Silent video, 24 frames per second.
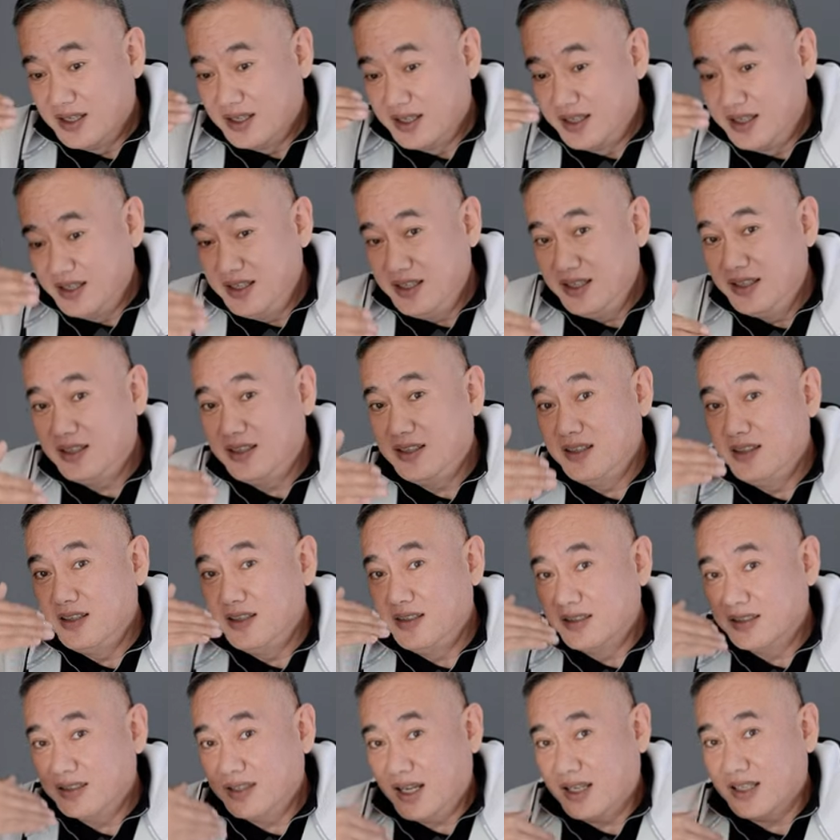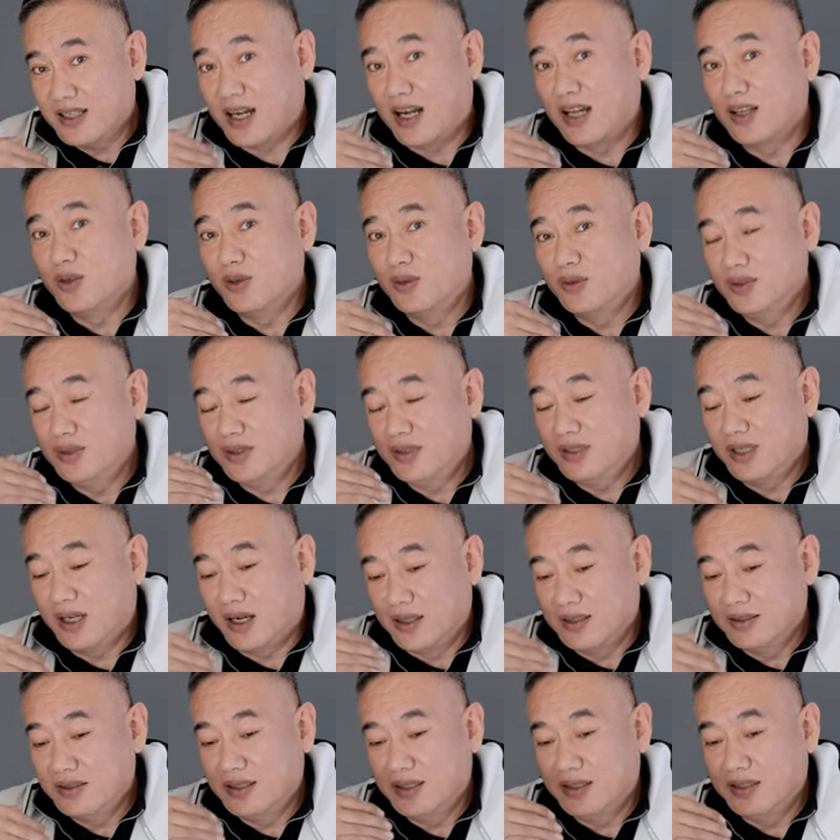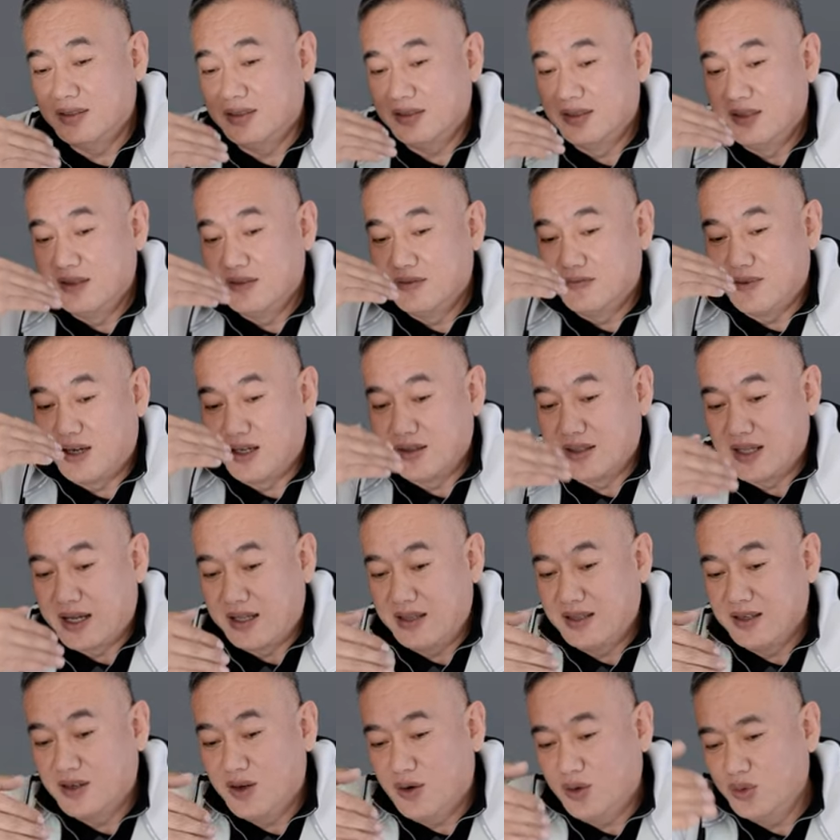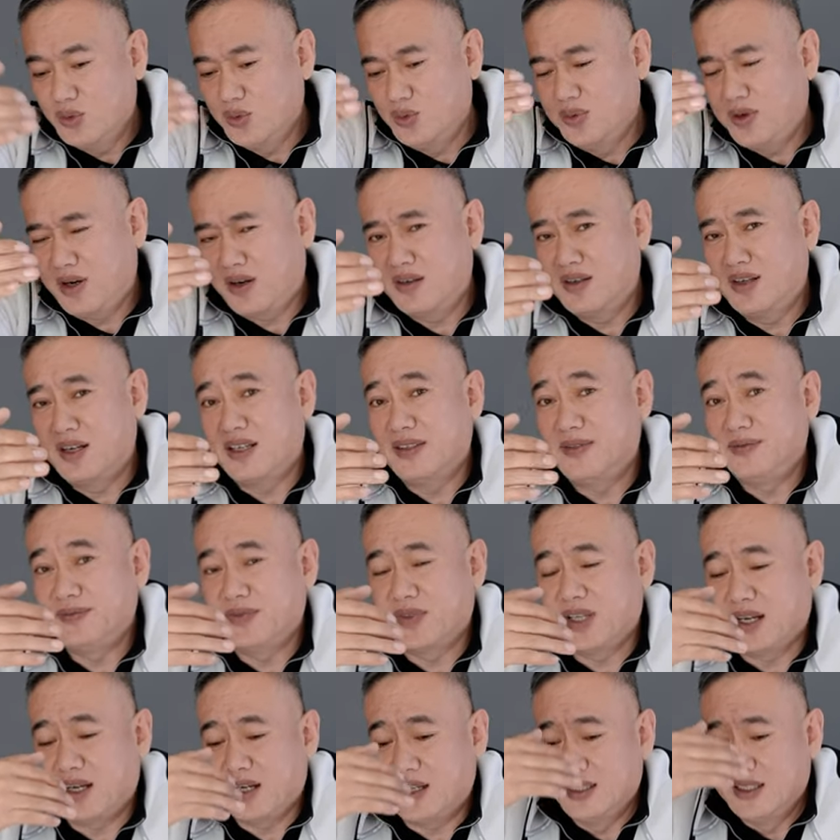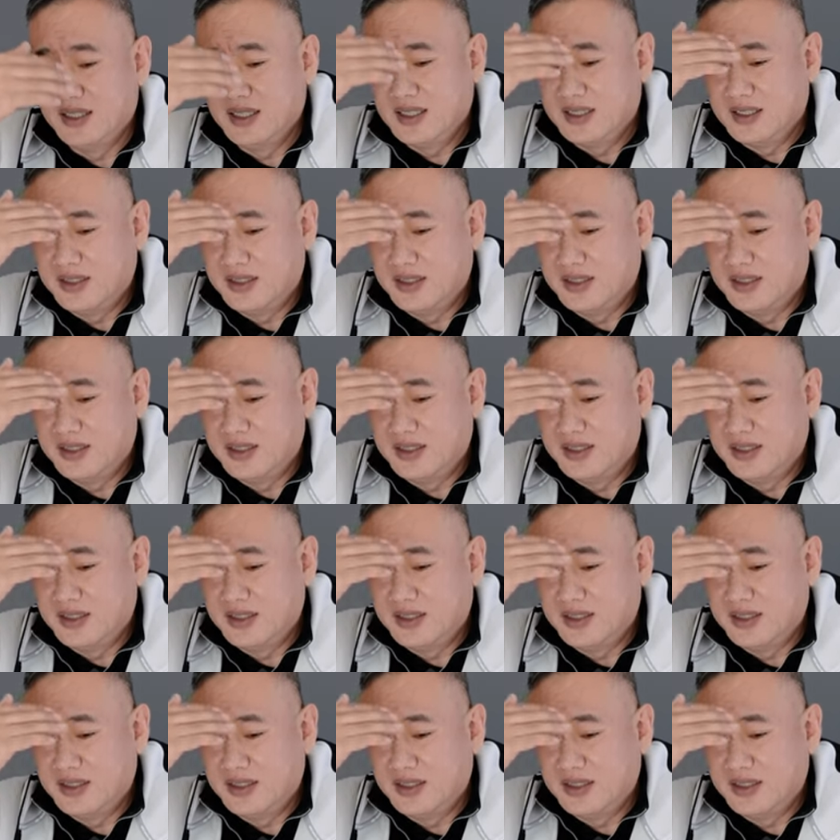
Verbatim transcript: 离萨斯卡通城呢往南的高速边上啊，